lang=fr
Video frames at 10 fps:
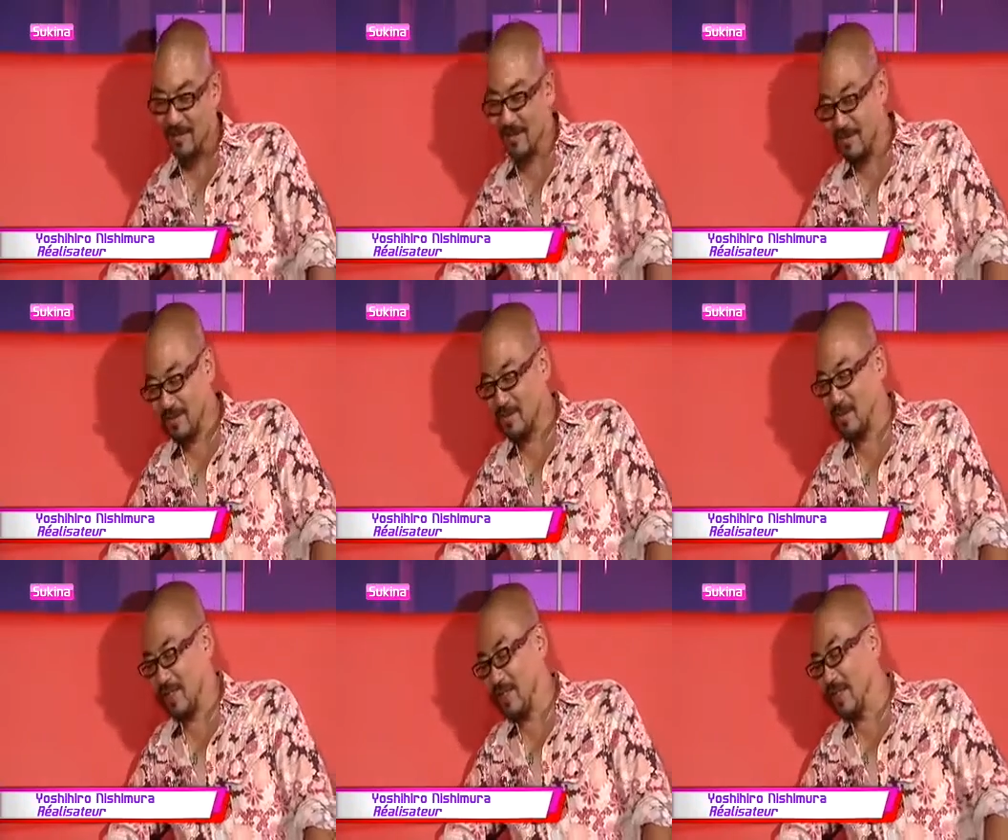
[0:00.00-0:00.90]
films qui
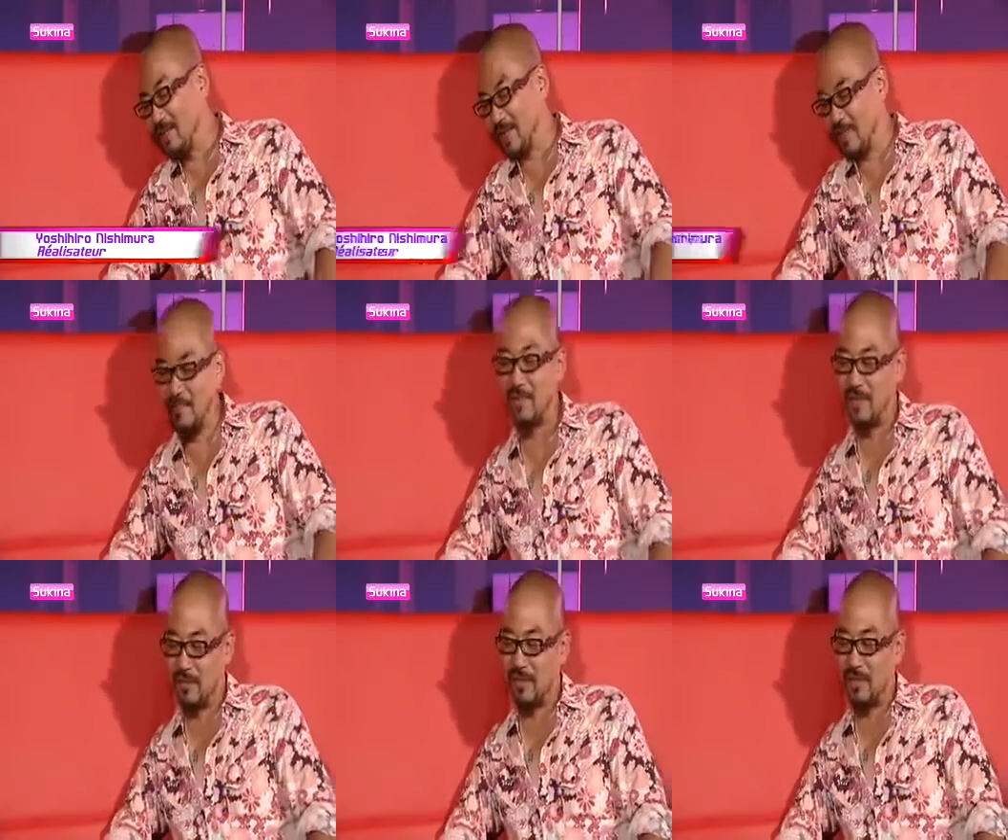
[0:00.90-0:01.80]
sont réprimandés.
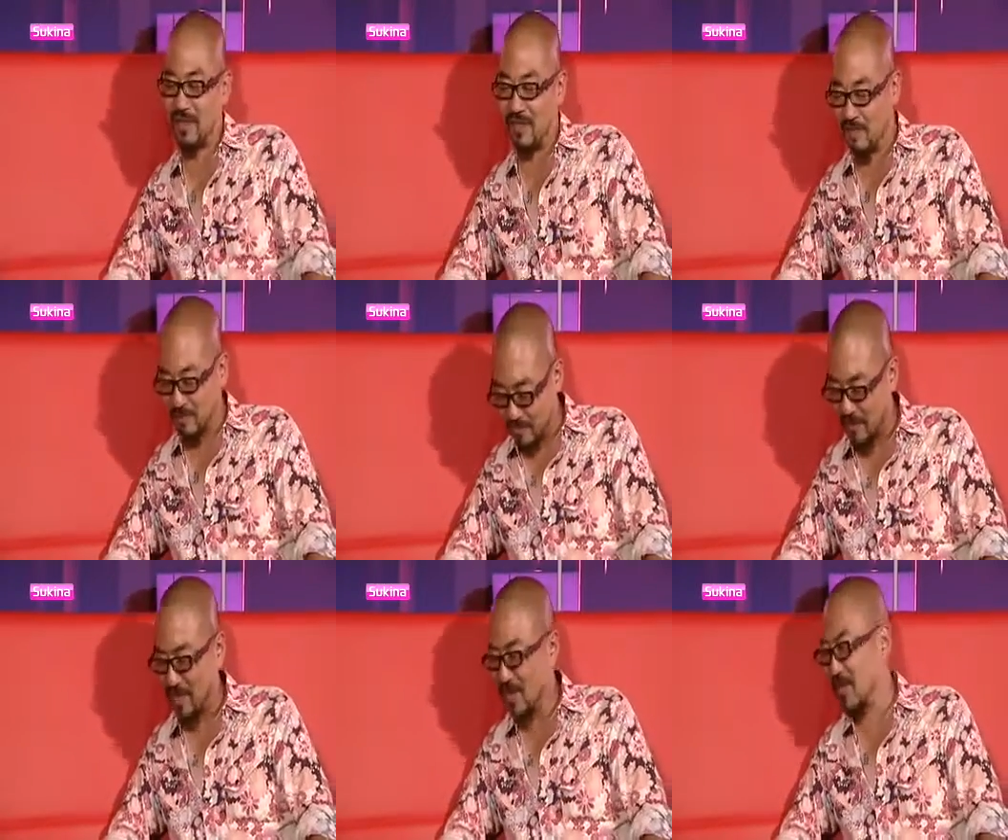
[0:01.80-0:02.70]
Les gens les critiquent